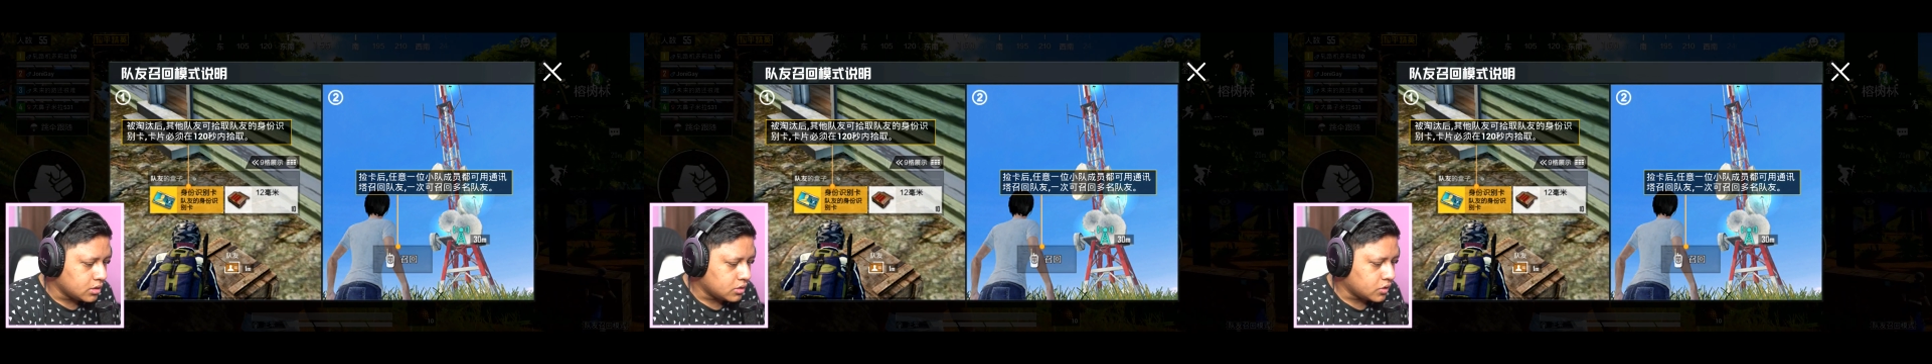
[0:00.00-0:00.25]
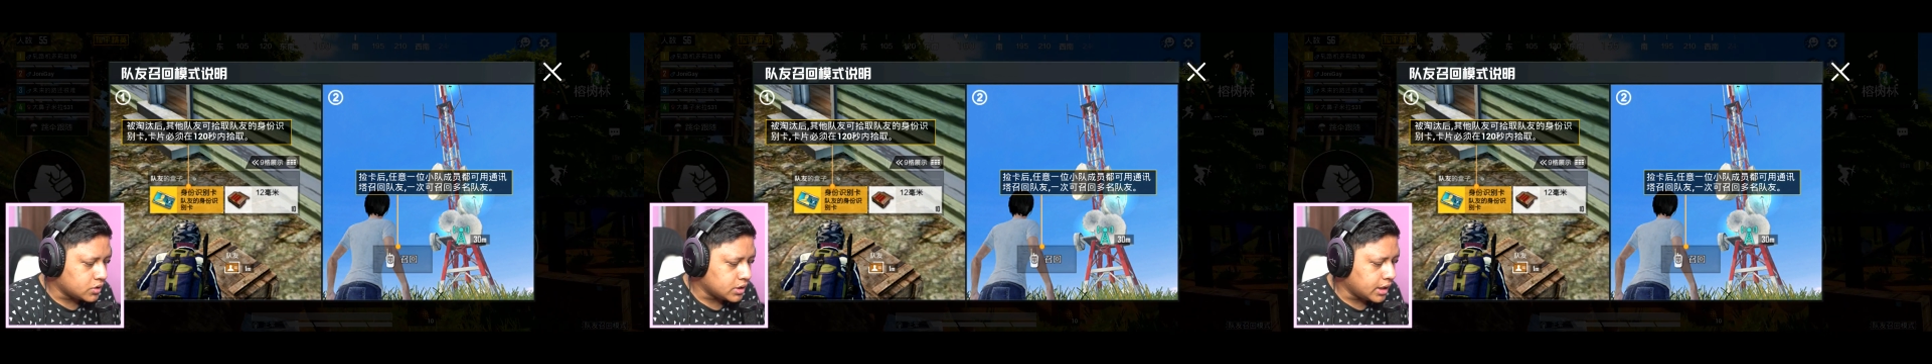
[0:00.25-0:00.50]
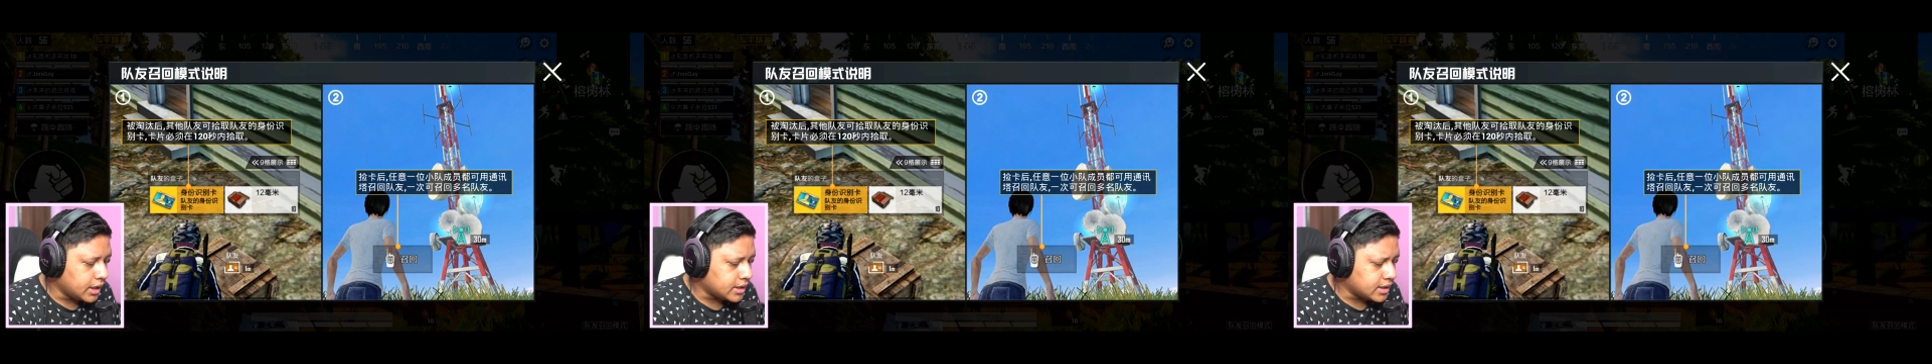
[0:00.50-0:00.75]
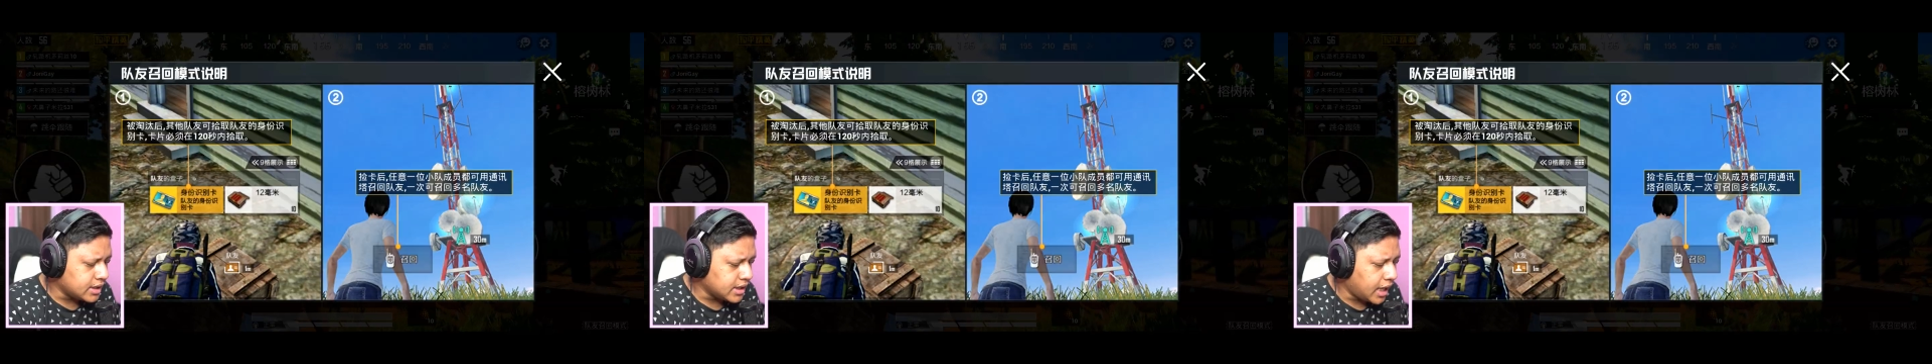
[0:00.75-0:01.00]
terus ini ada
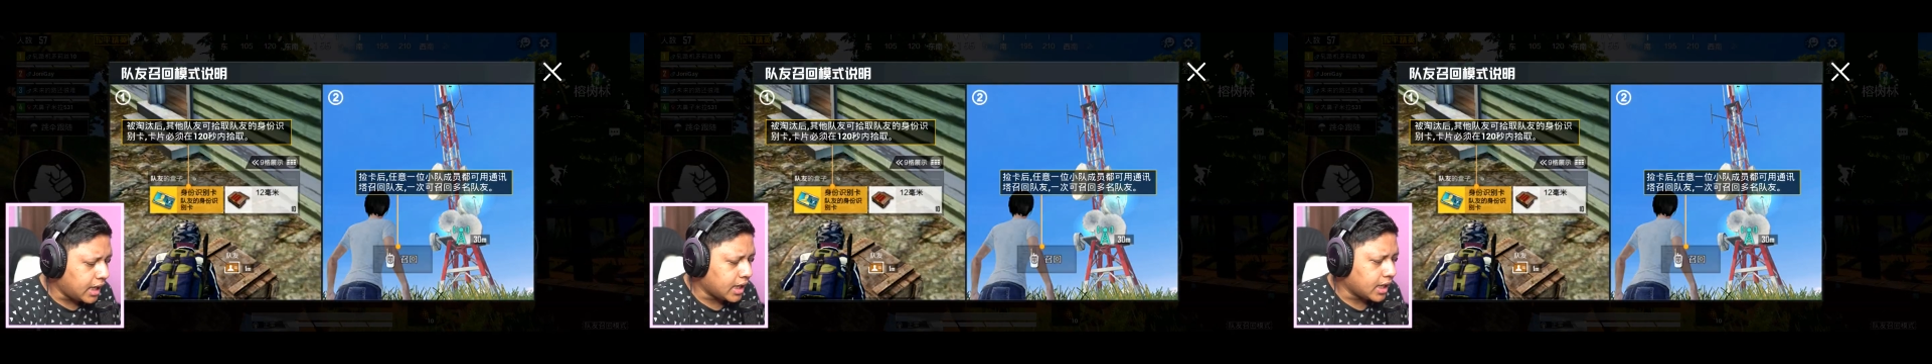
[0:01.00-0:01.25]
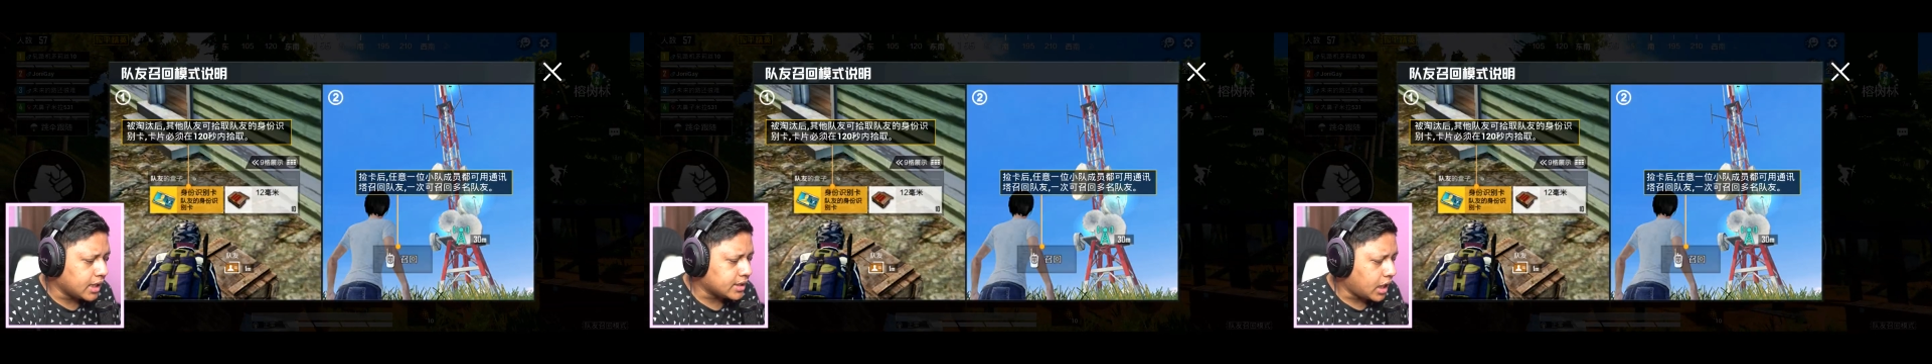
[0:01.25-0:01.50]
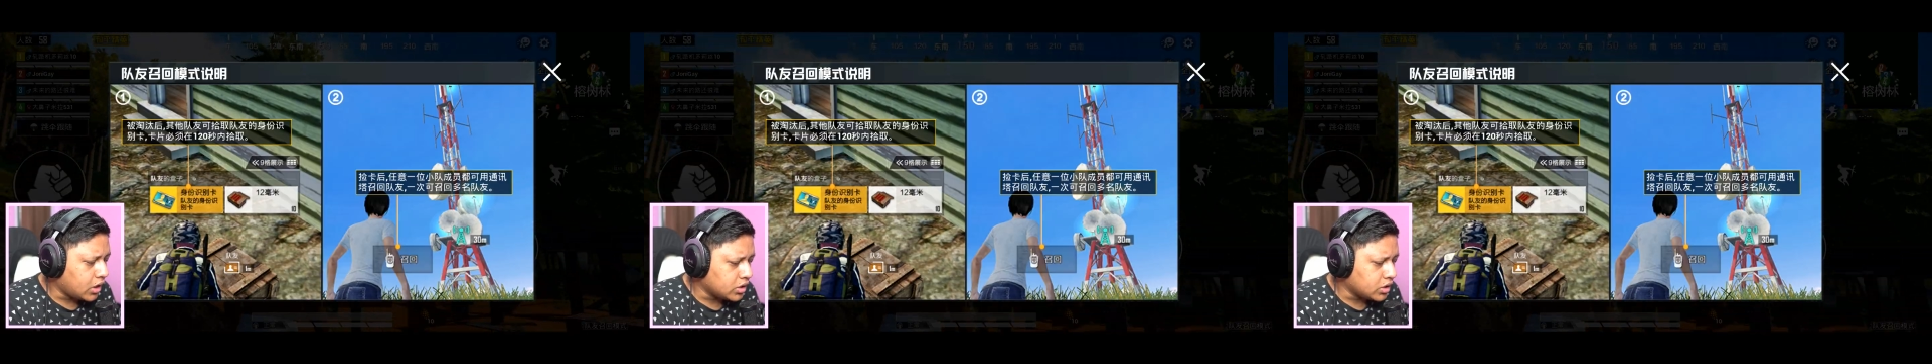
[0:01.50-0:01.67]
tiang nggak tahu nih